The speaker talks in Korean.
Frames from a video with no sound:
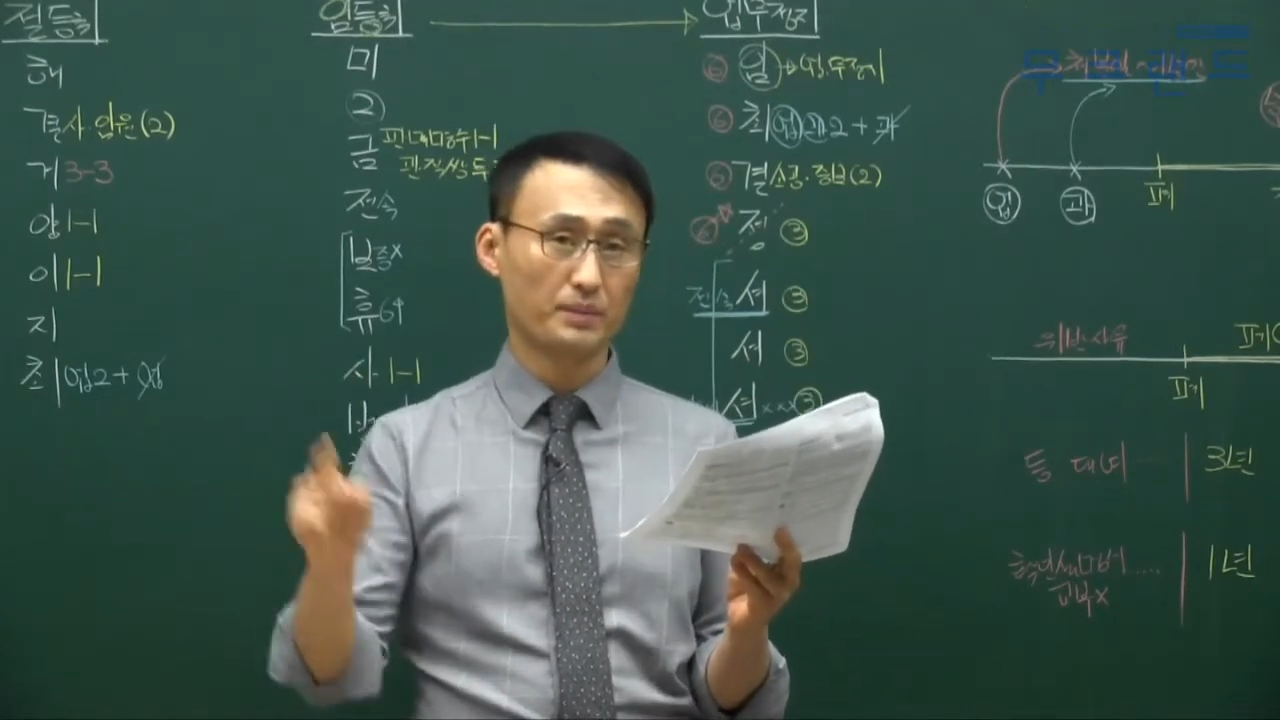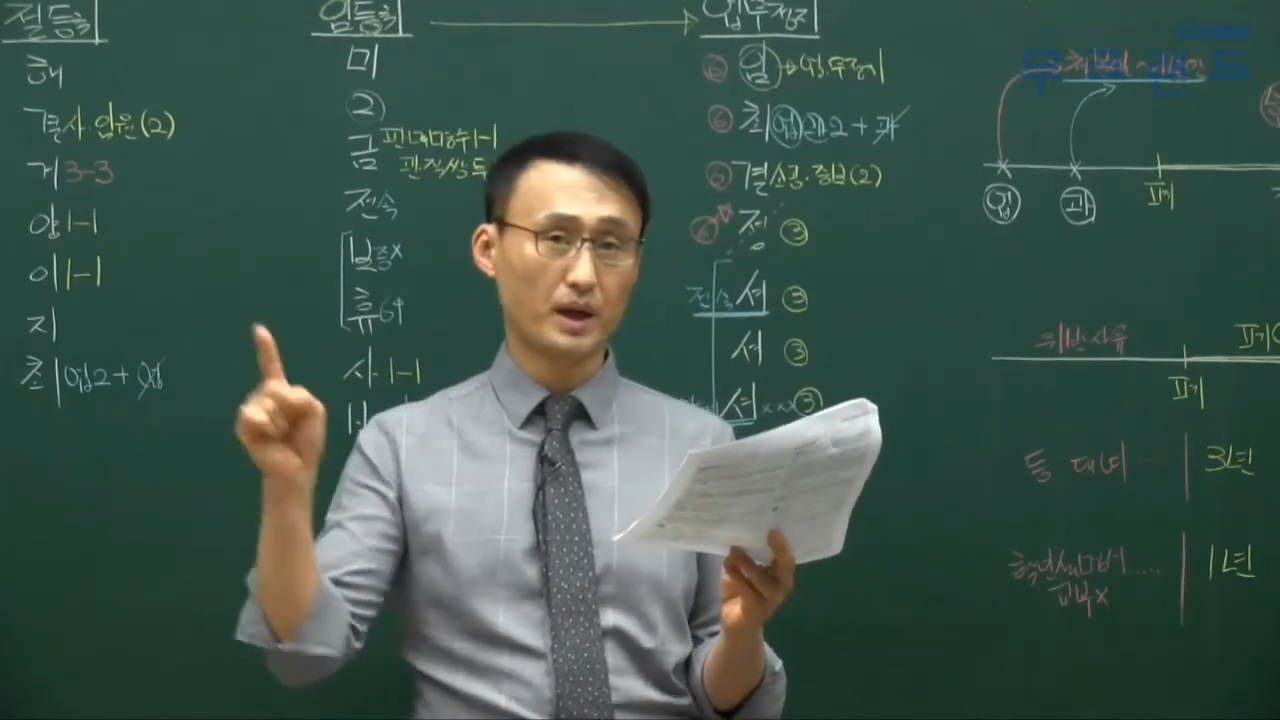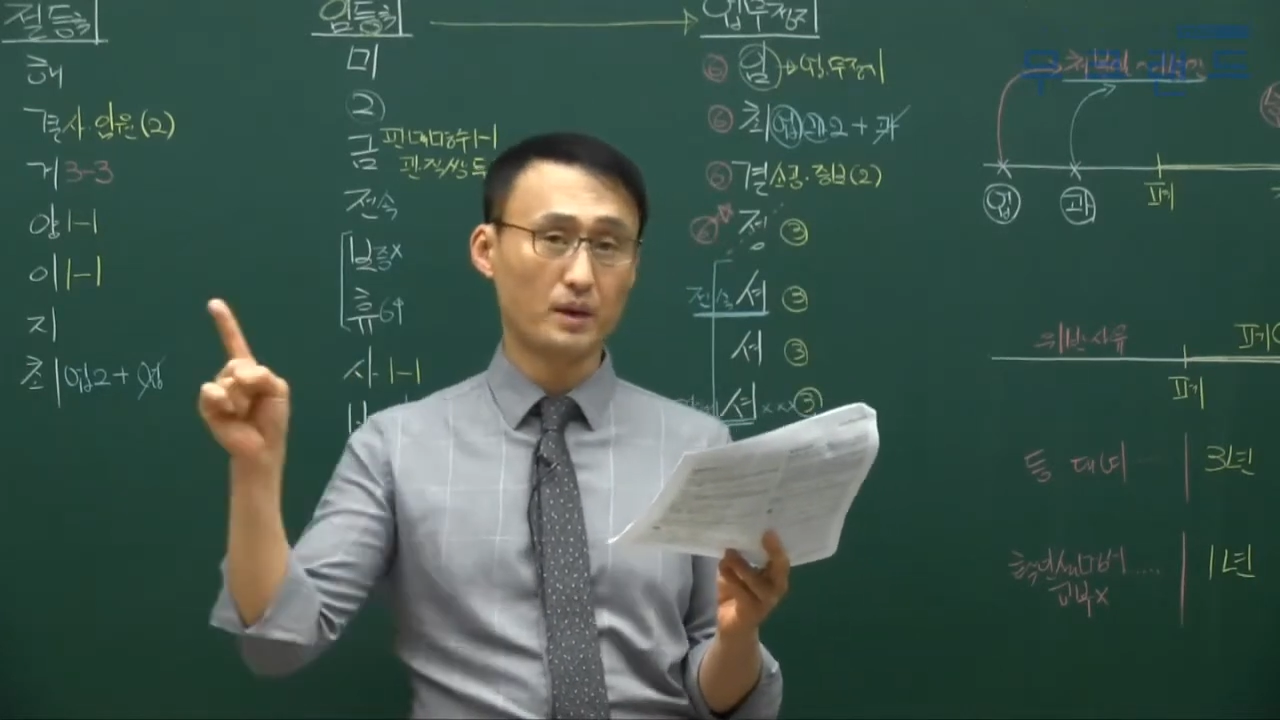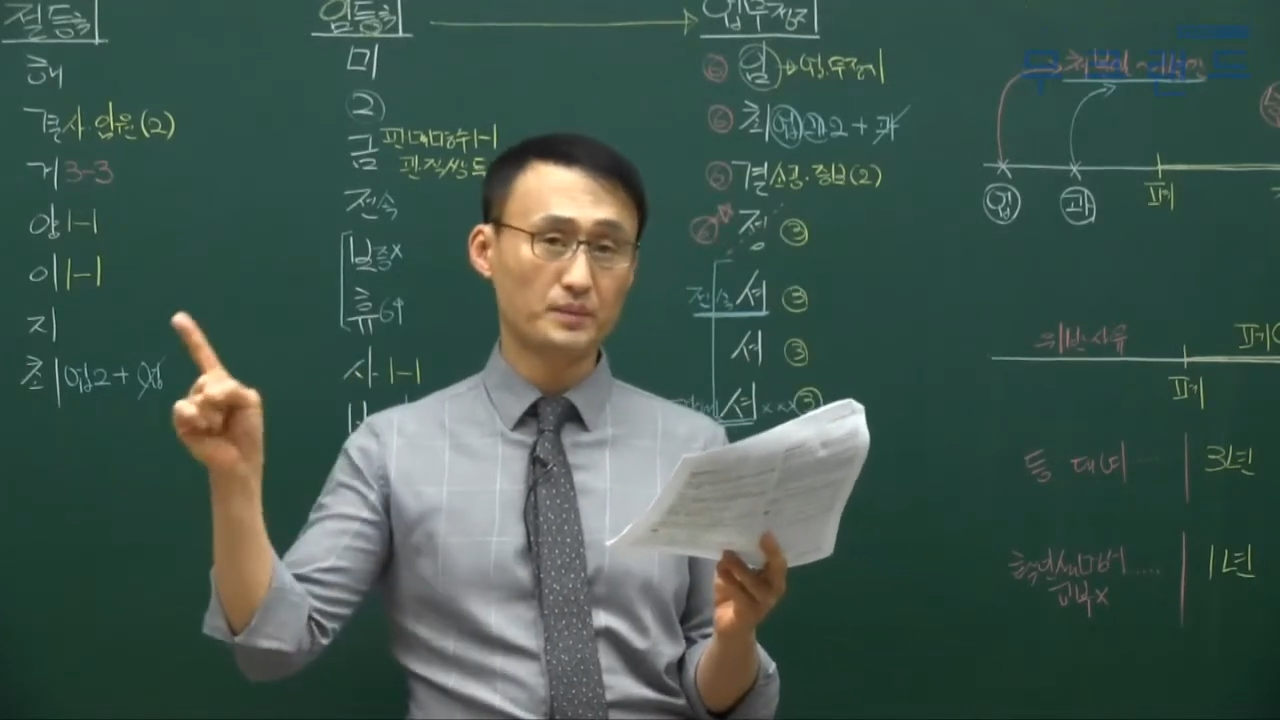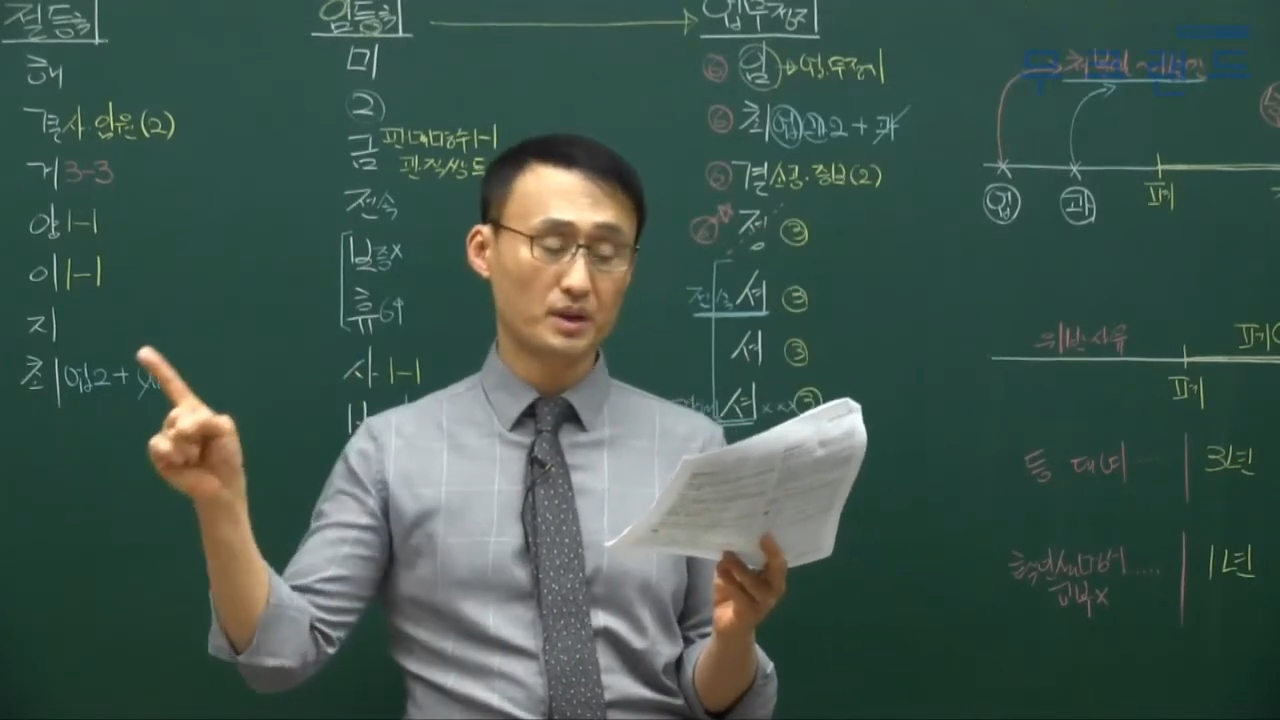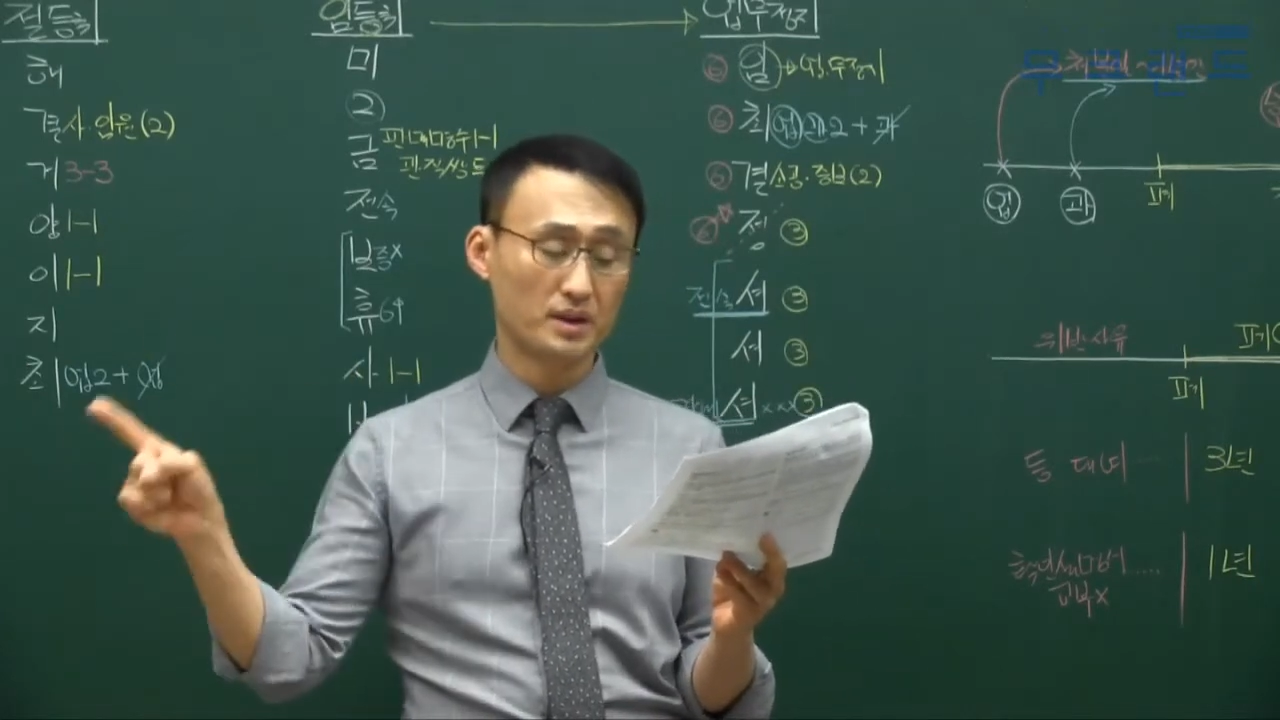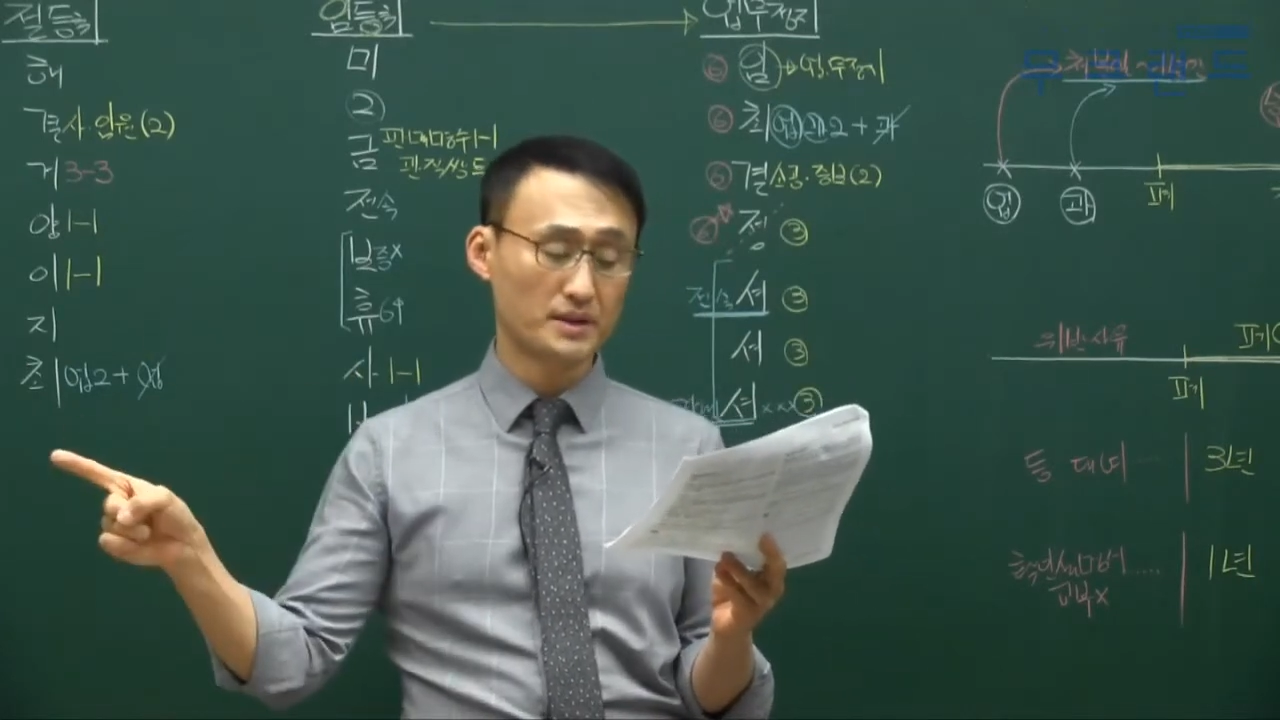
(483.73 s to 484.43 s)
폐업 전의